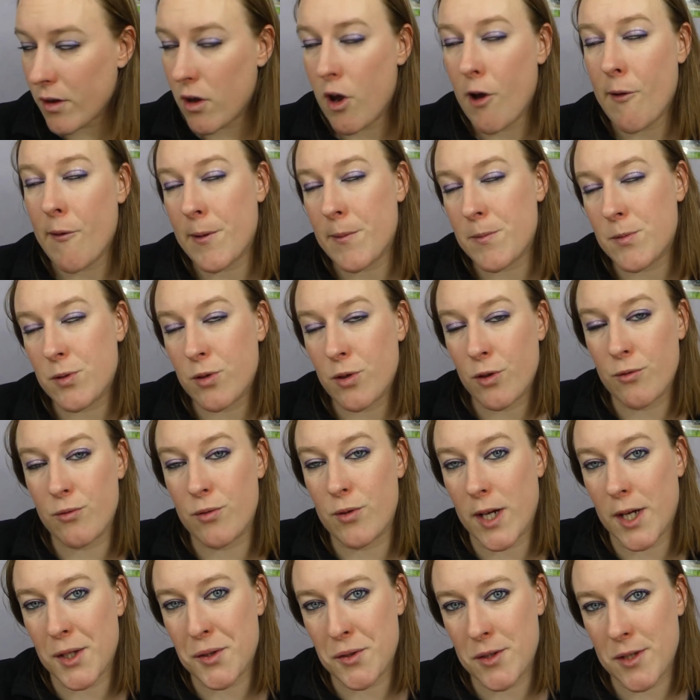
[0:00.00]
En même temps,
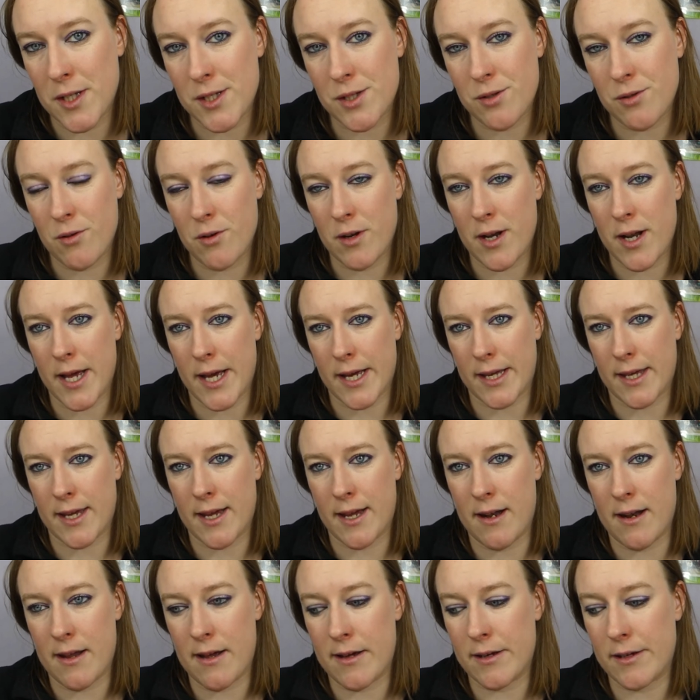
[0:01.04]
vu la résultats scolaire
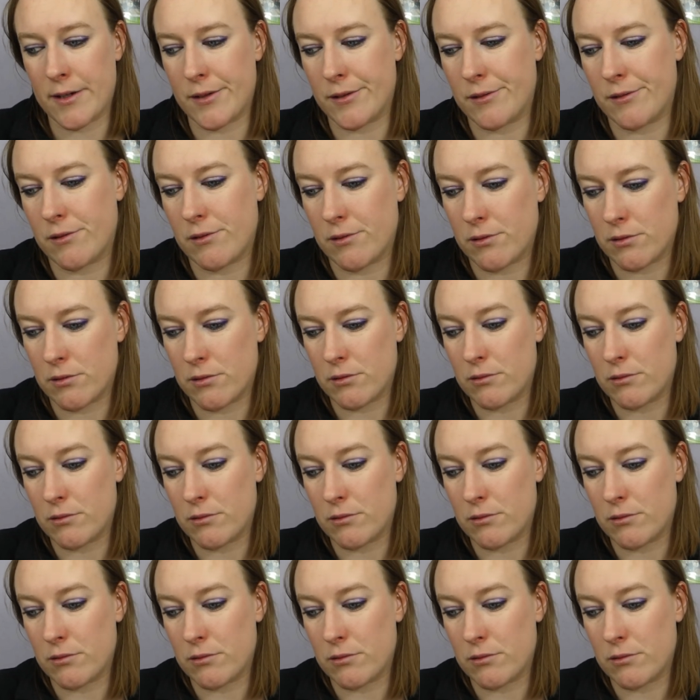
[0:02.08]
qu'elle a, euh,